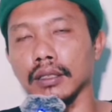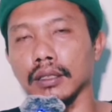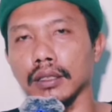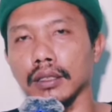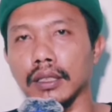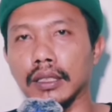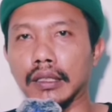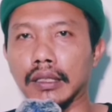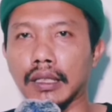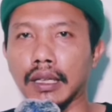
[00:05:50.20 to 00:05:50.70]

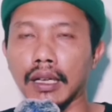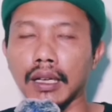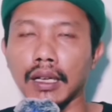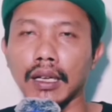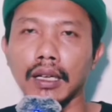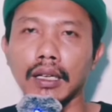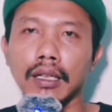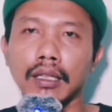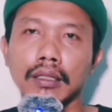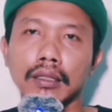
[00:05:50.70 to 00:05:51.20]

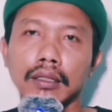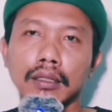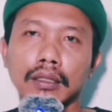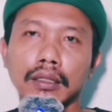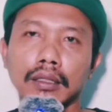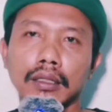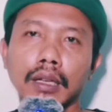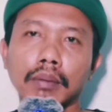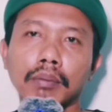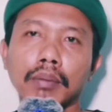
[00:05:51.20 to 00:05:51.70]
kita
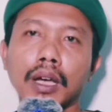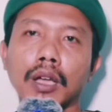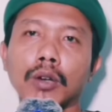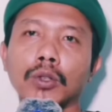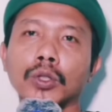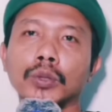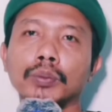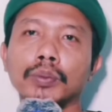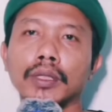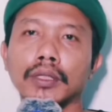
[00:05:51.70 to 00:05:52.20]
tetap
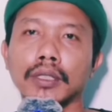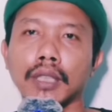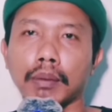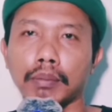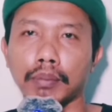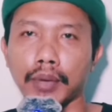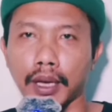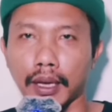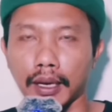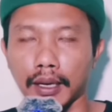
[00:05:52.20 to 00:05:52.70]
harus
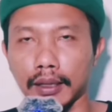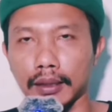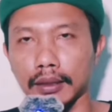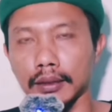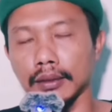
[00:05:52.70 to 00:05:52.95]
bersabar,